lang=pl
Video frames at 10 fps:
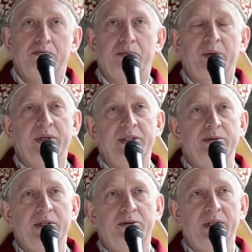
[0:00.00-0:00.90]

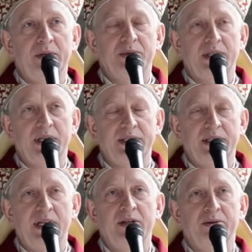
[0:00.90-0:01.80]
Pomysły, które
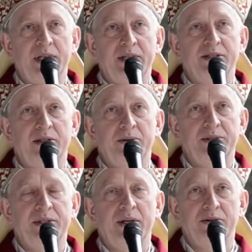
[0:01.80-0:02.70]
przerastają nasze
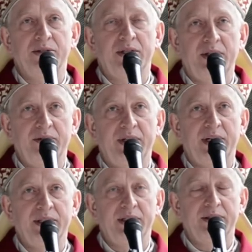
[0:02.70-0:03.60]
ludzkie
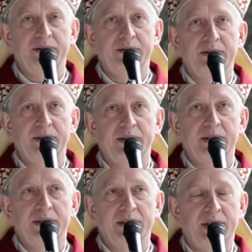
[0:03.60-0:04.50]
oczekiwania
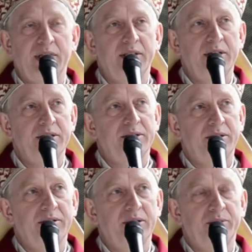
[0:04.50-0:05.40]
z jednej
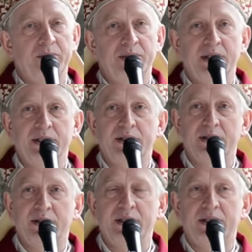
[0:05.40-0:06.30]
strony poprzez
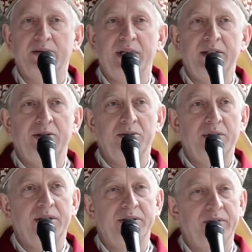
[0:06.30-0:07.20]
zesłanie
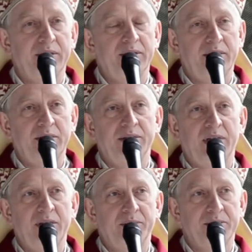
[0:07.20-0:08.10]
Ducha Świętego na
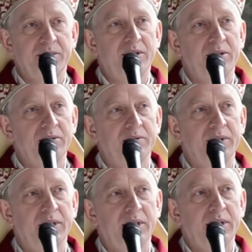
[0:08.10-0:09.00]
apostołów,
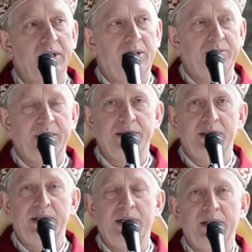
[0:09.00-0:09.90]

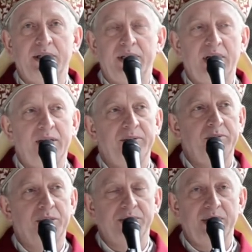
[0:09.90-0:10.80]
obdarzenie ich darami,
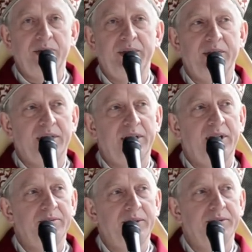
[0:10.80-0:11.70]
Bożymi
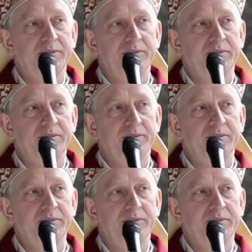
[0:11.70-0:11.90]
darami,